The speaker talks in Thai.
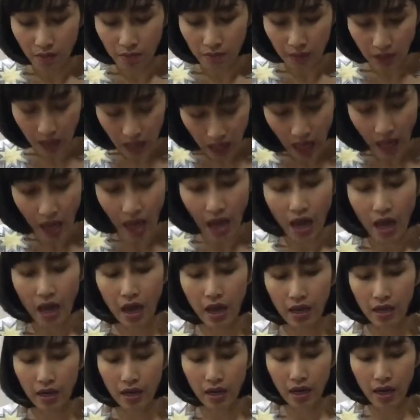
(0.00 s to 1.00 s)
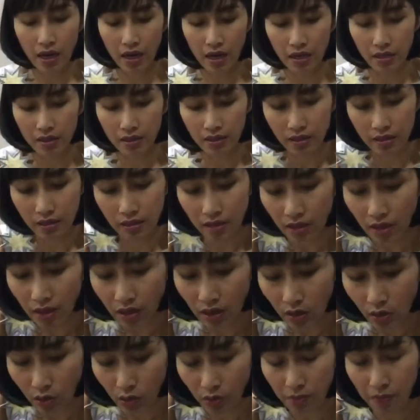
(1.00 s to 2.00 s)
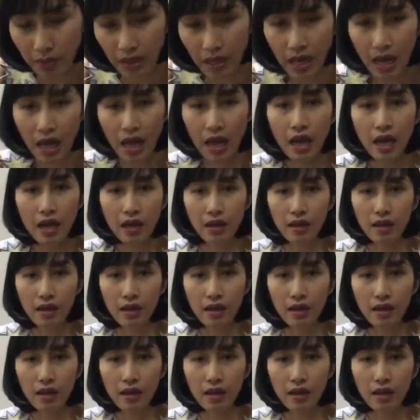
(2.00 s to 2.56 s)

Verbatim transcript: มิลานะคะรุ่นมิลา